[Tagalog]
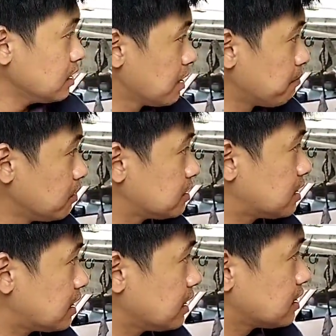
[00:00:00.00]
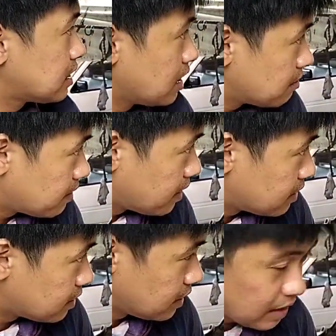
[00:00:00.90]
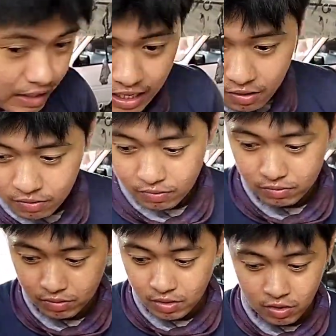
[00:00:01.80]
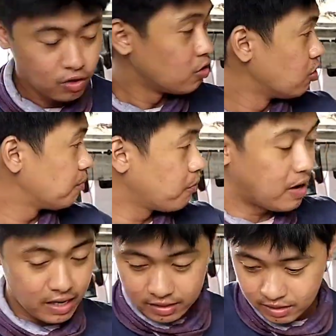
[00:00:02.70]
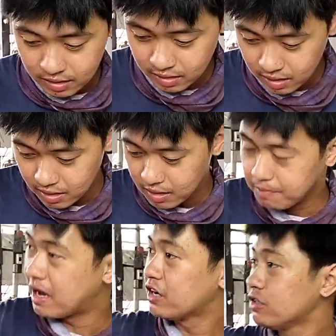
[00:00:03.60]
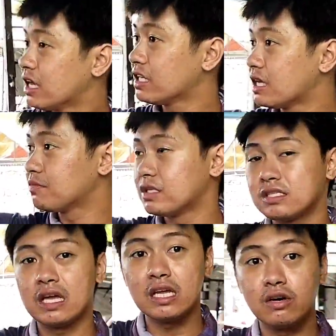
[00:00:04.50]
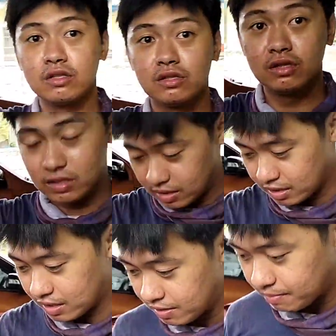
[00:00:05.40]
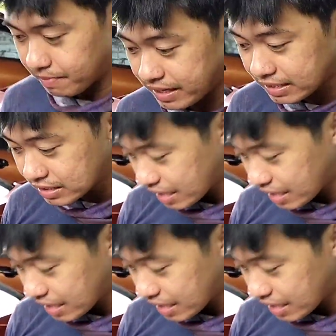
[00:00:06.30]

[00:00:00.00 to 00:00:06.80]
upholstery, salamin, upuan, ilaw, upuan, para yung nakita mo na sa likod. Opo. May